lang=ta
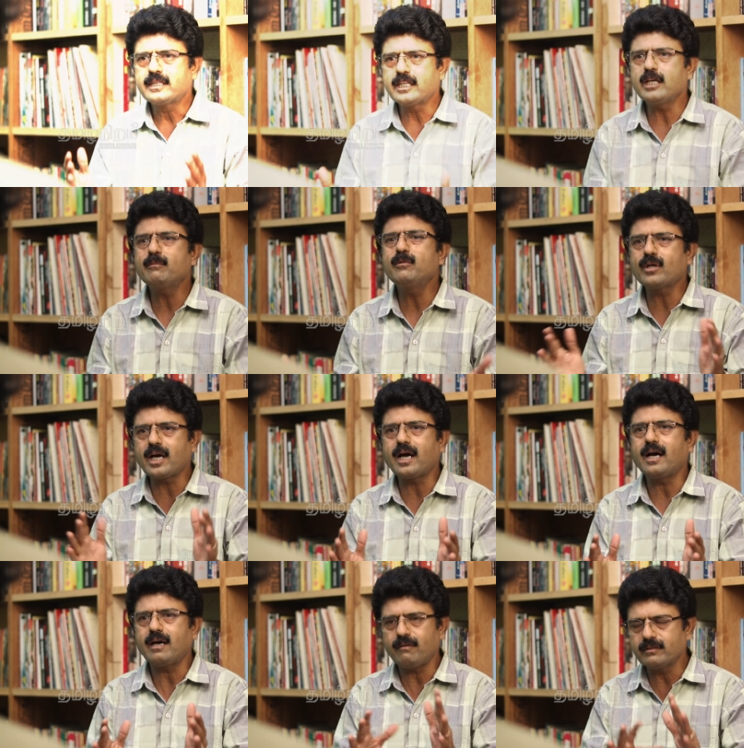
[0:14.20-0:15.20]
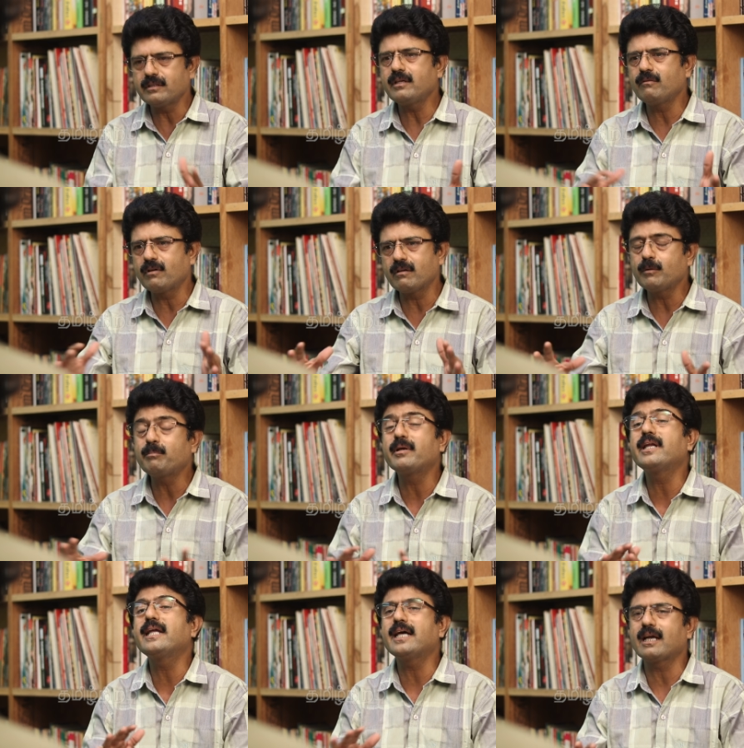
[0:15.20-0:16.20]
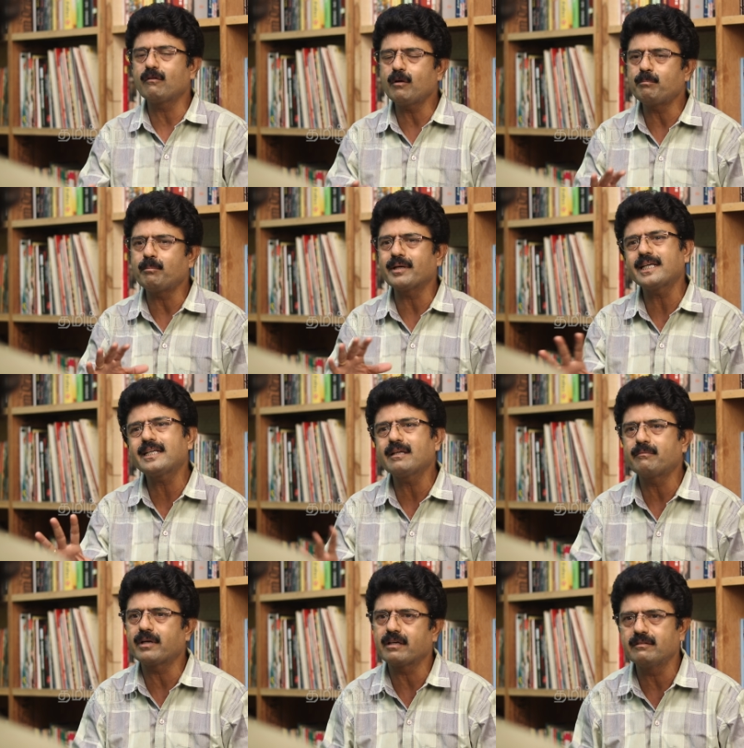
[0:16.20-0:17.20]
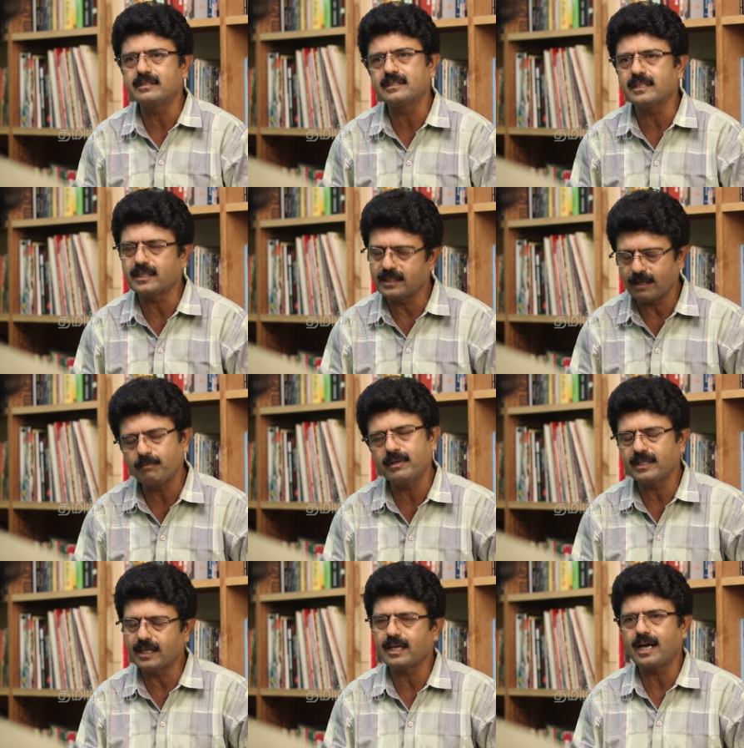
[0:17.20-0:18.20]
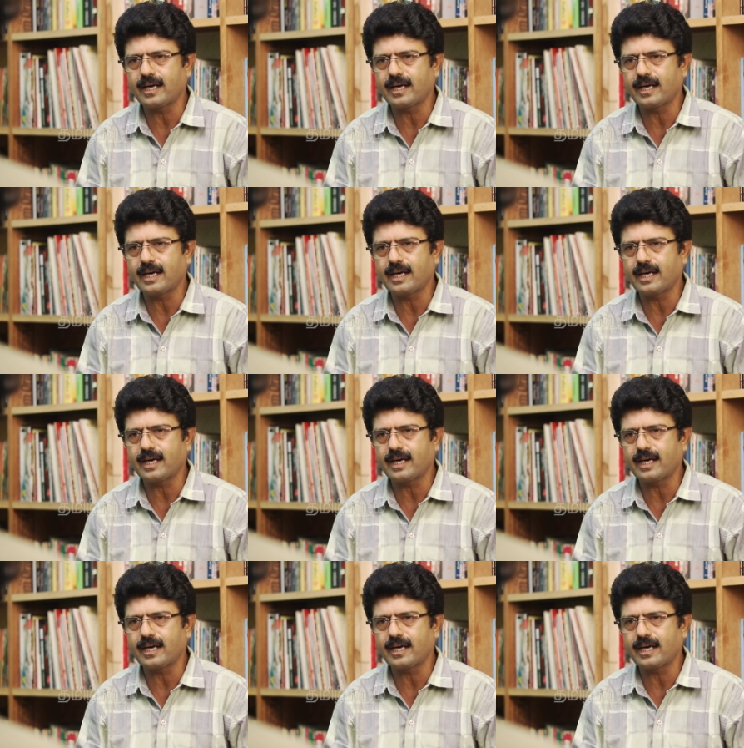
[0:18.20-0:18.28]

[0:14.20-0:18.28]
திமுக வந்து இவங்களை வந்து பெரிய அளவில் பதட்டமடைய வச்சிருக்கு அப்படின்னு தான்